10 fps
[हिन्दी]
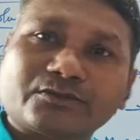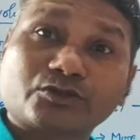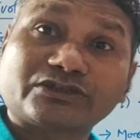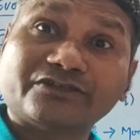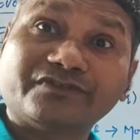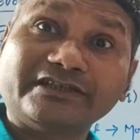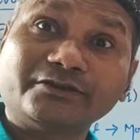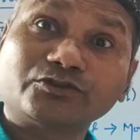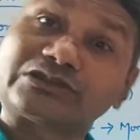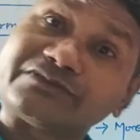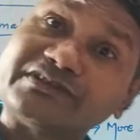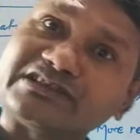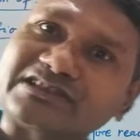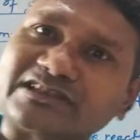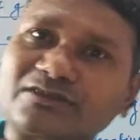क्योंकि ये वीडियोज़
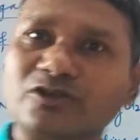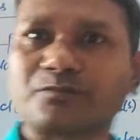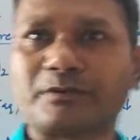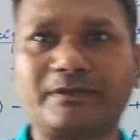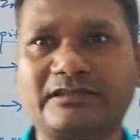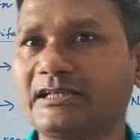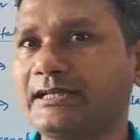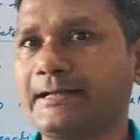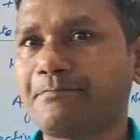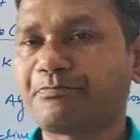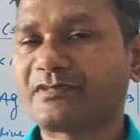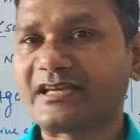रिविजन के तौर पर बनता है